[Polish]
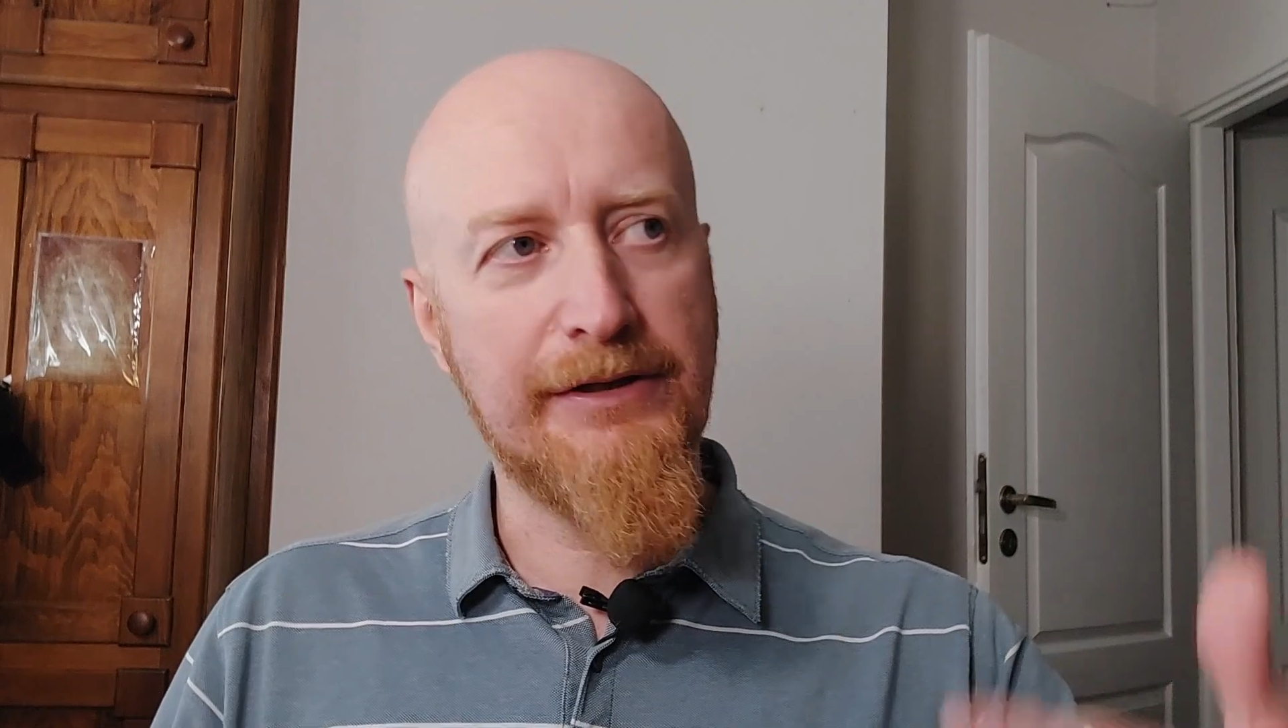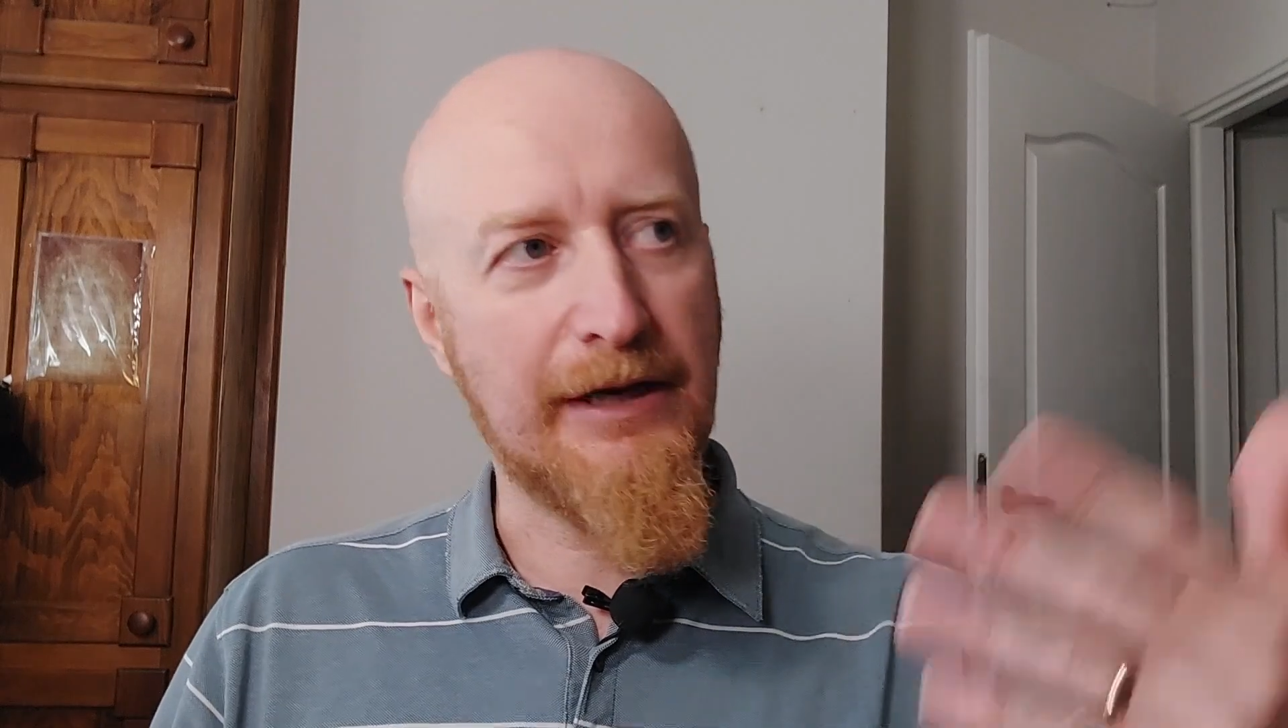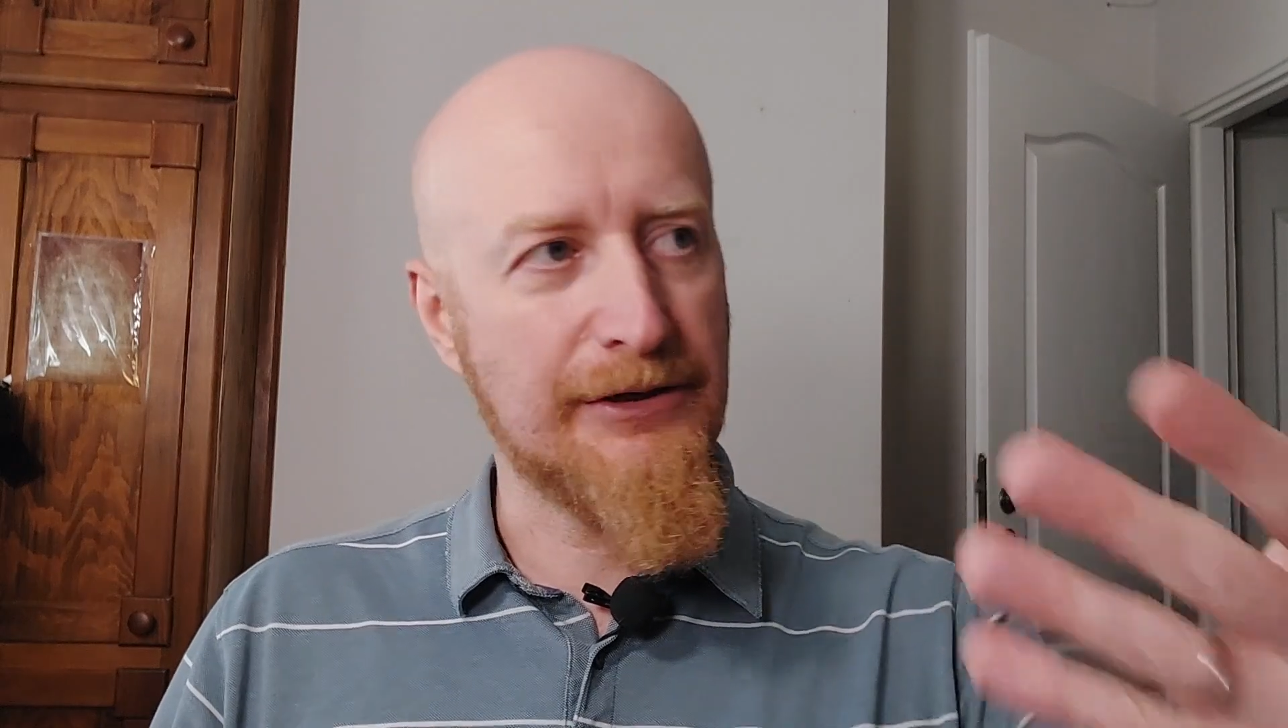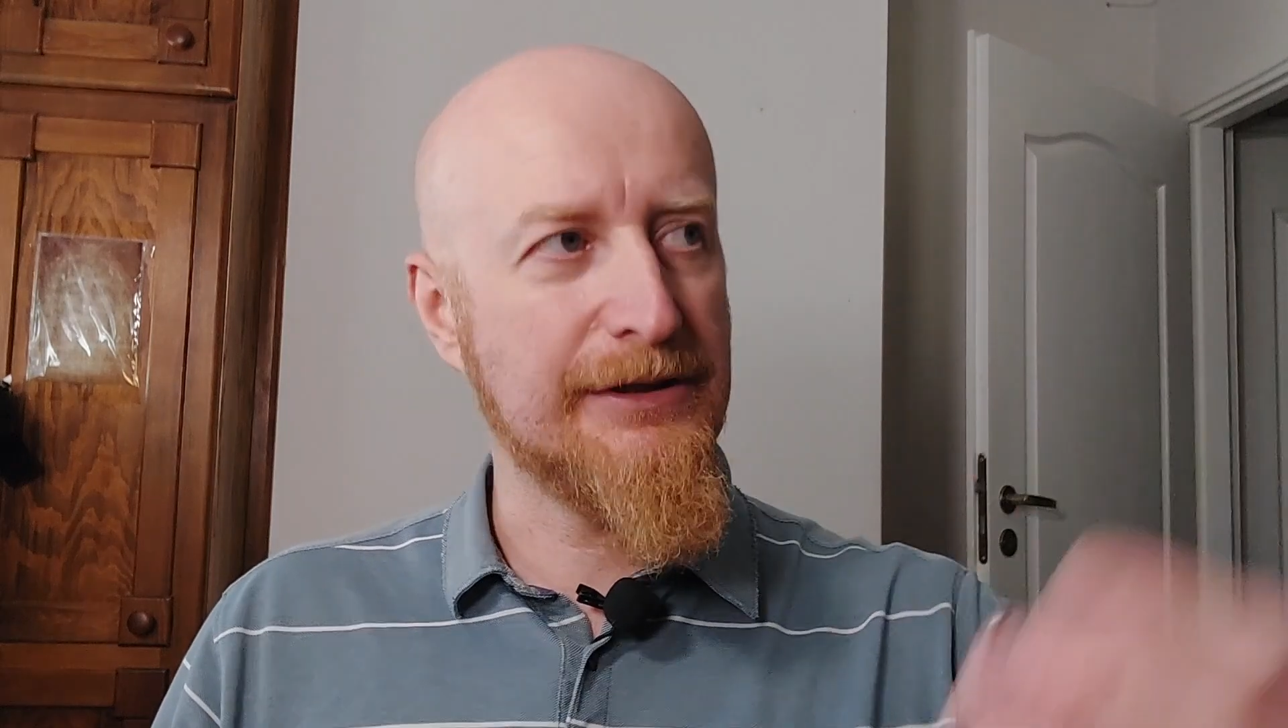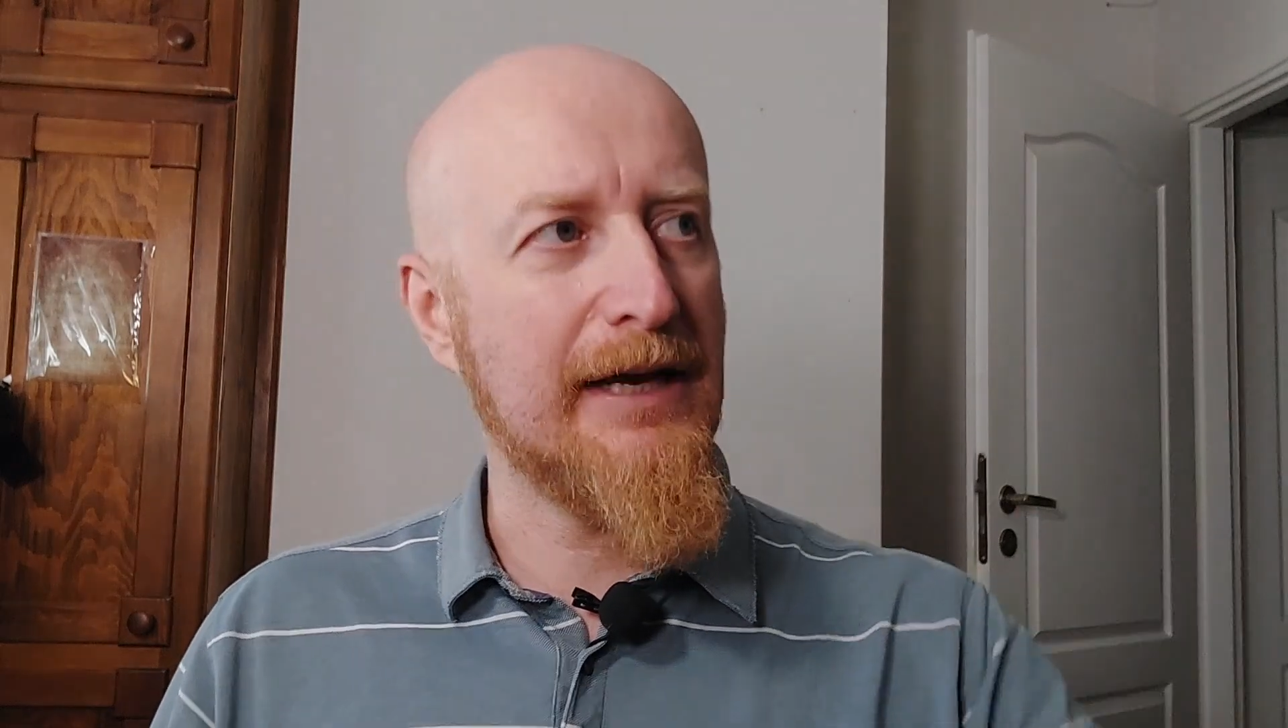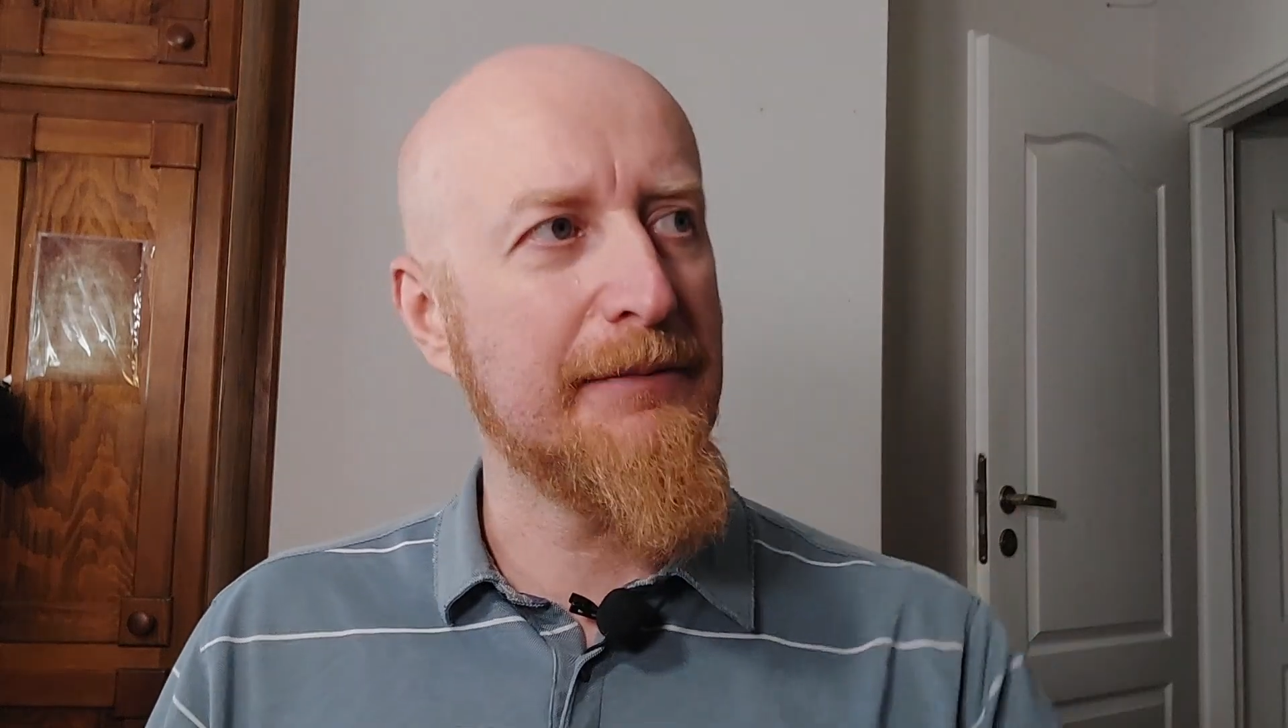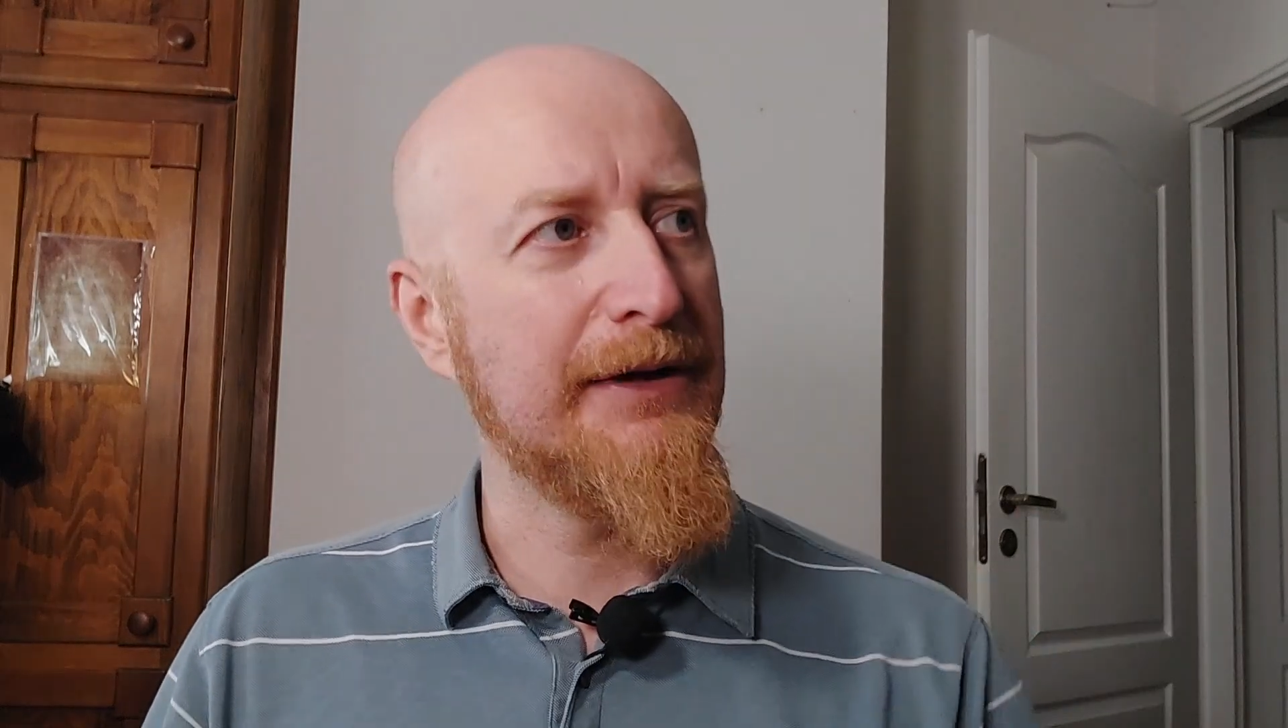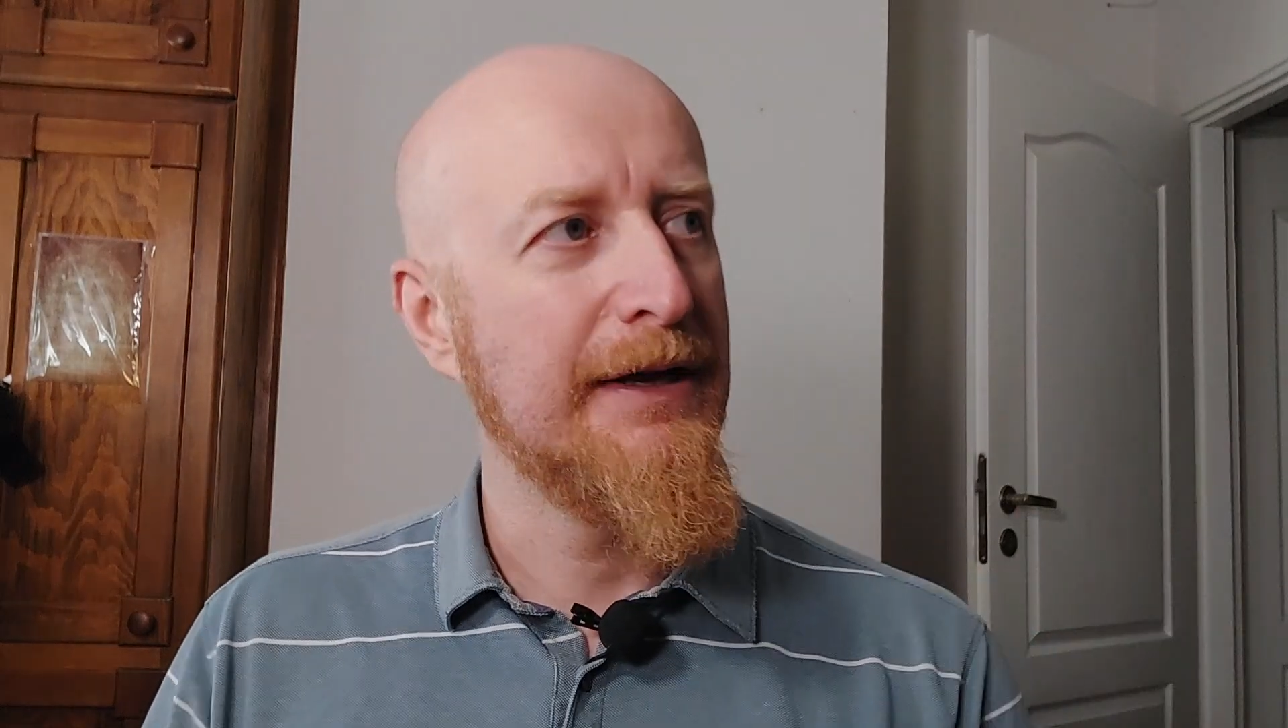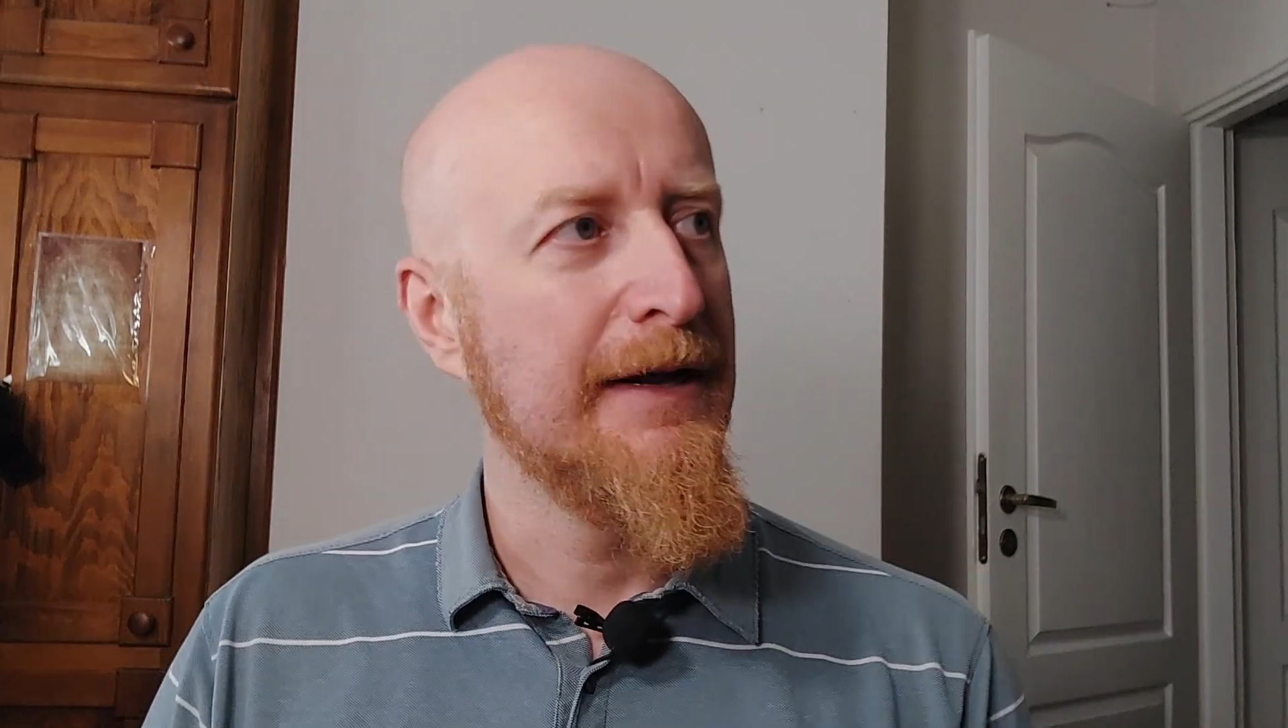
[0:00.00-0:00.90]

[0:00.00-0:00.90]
tak czytamy